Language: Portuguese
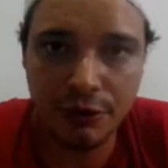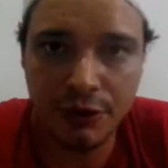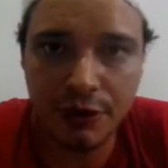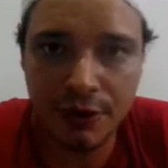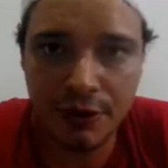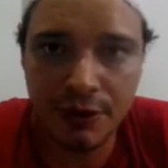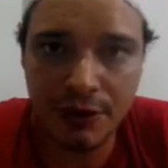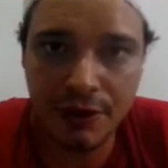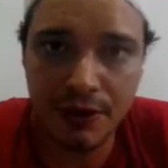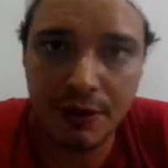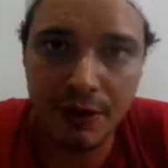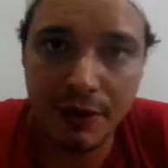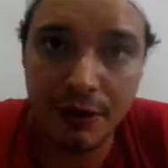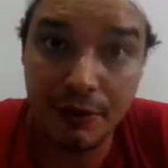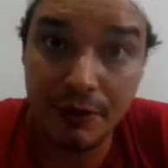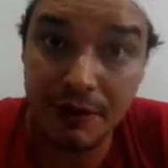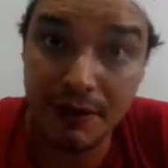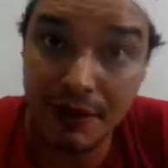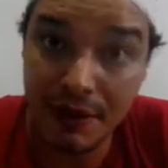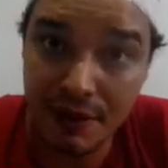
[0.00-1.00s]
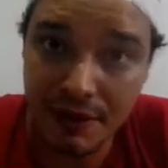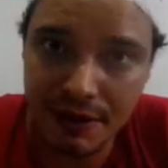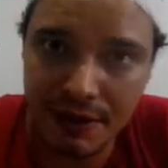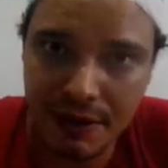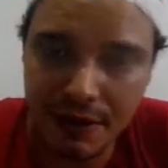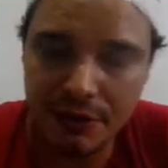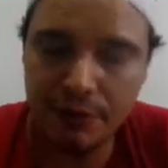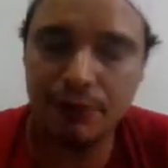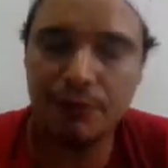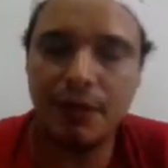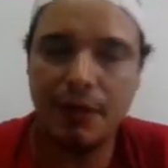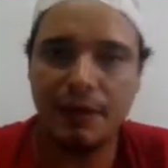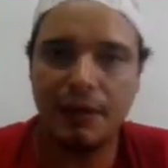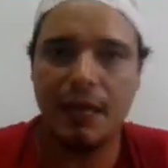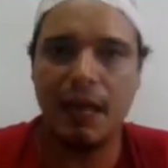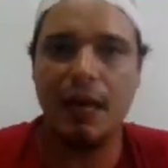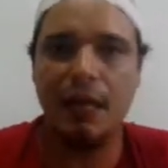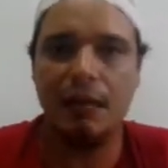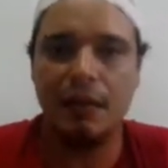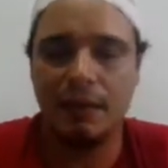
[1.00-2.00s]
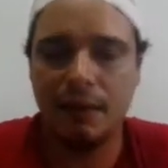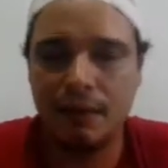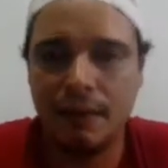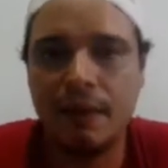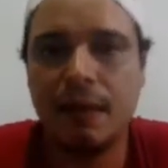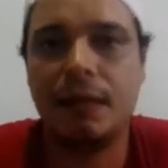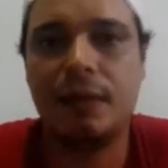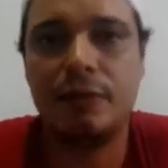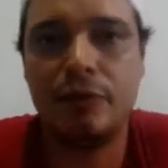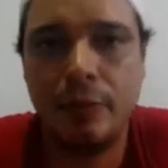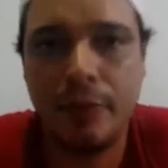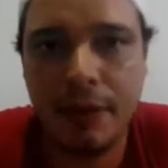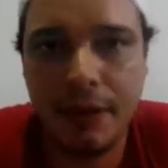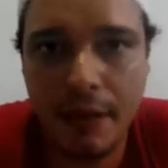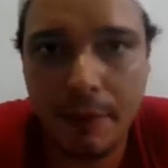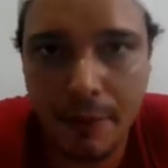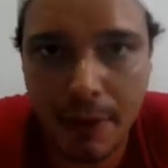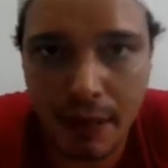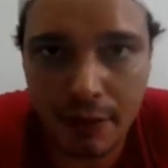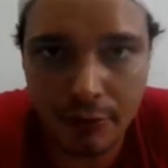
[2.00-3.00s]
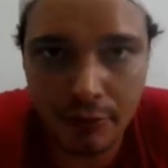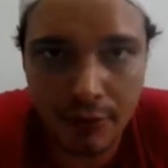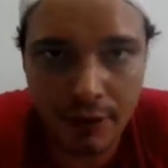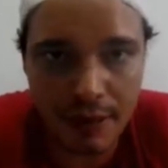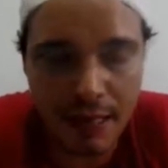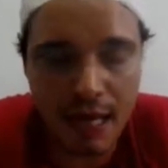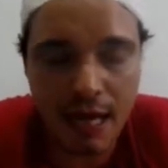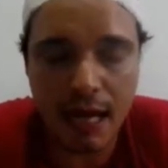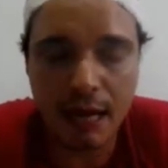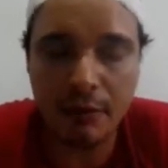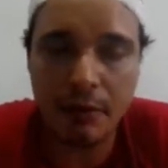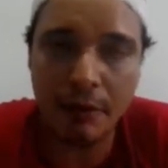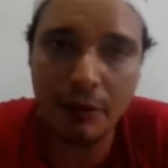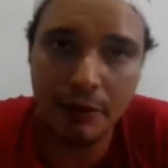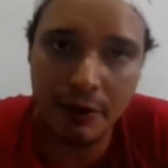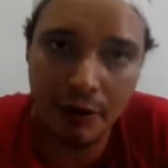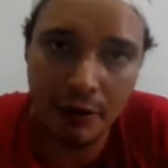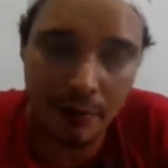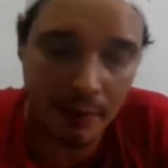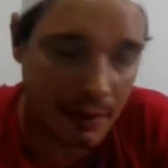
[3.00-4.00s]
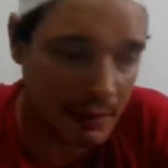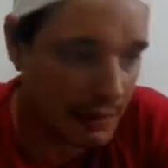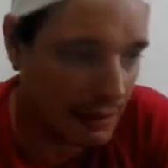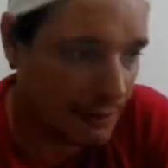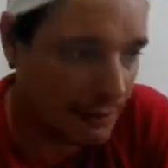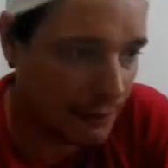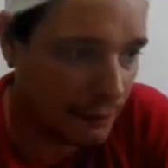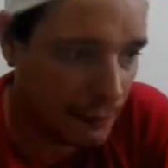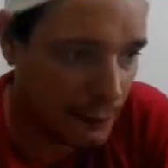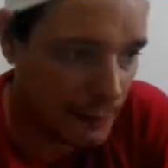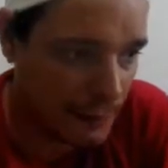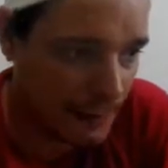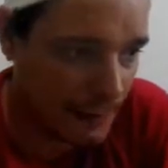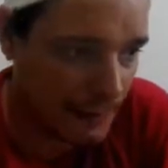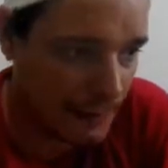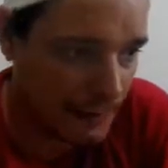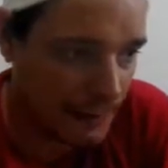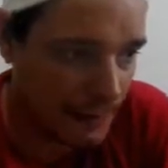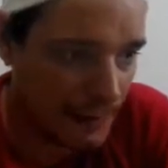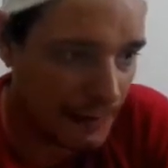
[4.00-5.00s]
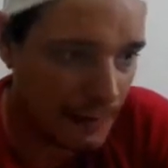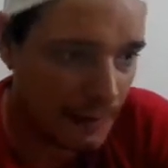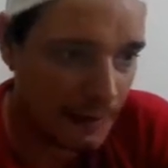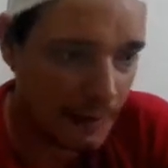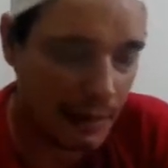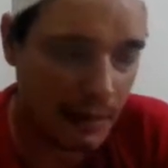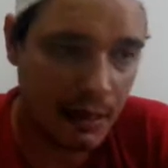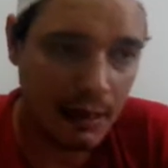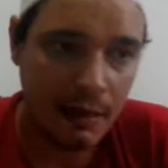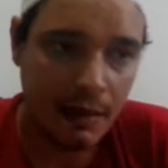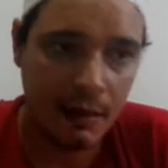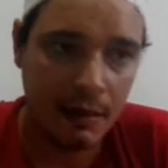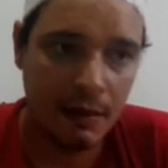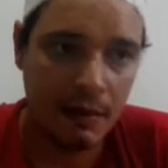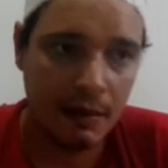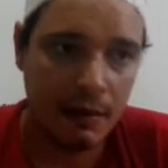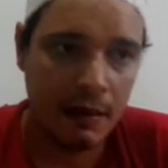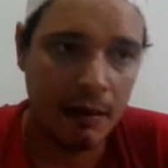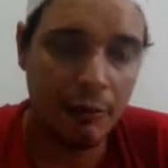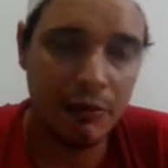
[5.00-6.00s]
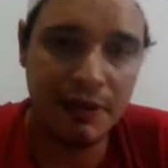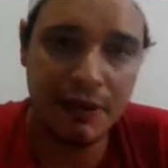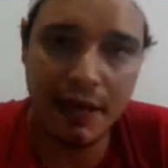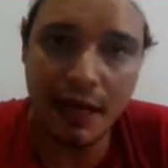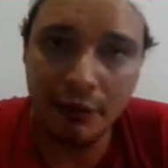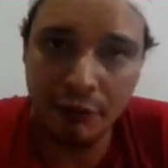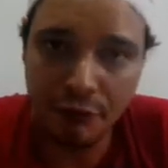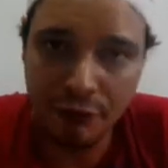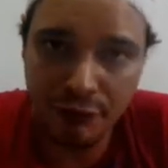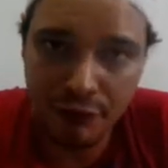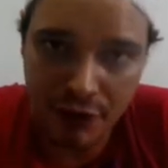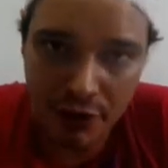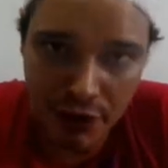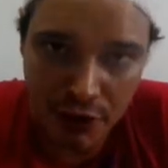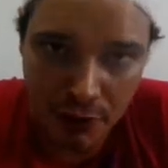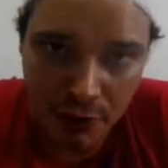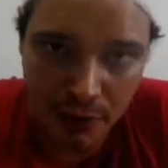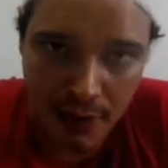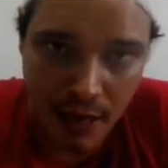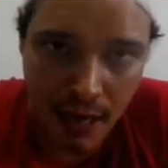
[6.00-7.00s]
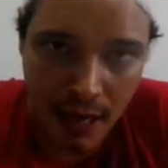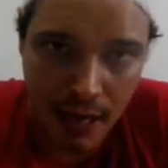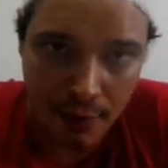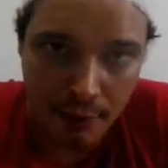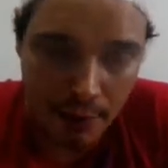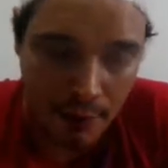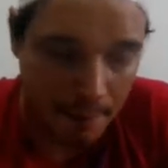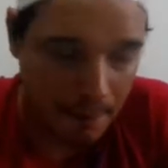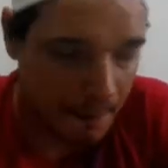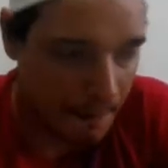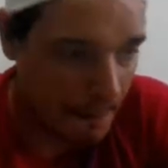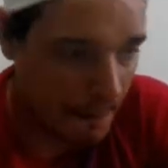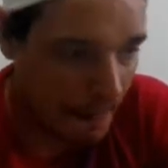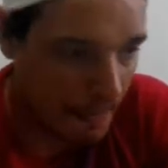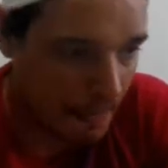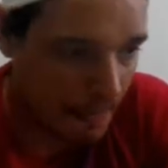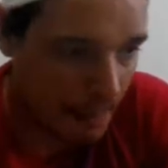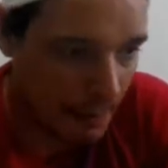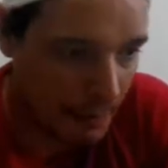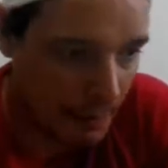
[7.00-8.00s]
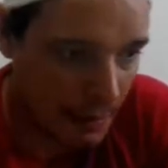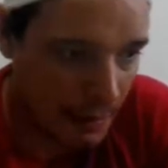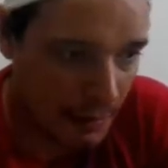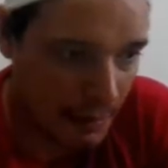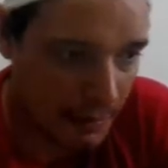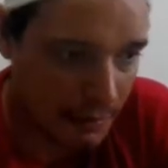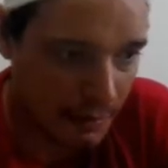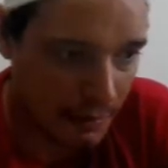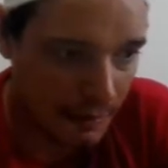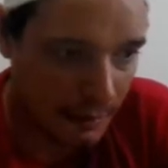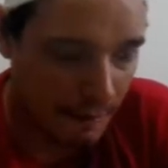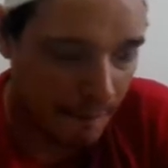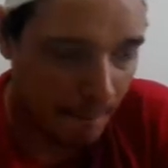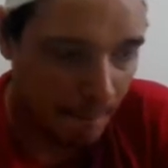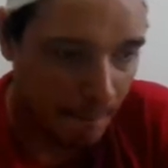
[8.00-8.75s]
gente, eu esqueci de um detalhe né, sobre a temperatura da água que eu tenho que passar para vocês. Tá? O estado físico da água, beleza?